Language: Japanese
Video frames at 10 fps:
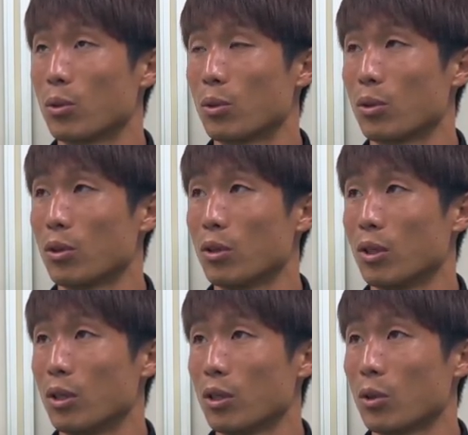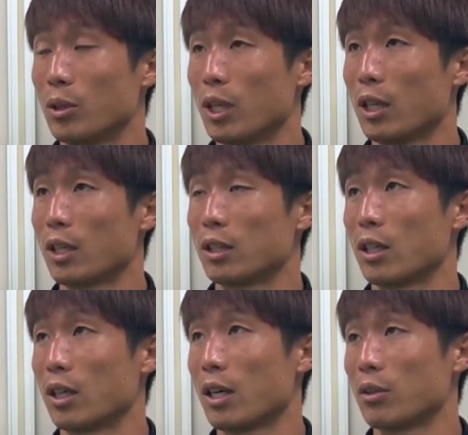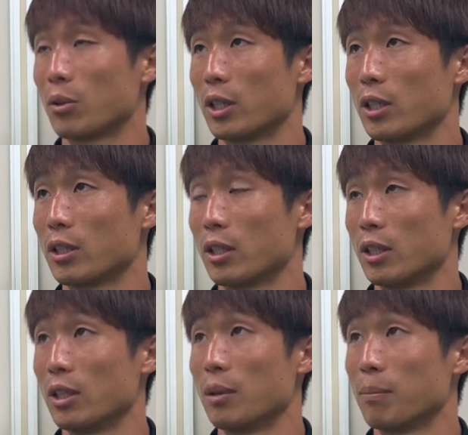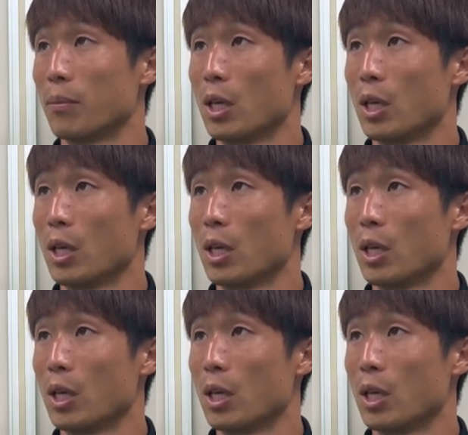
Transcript: こう、今日出れなかったカルとかだったり、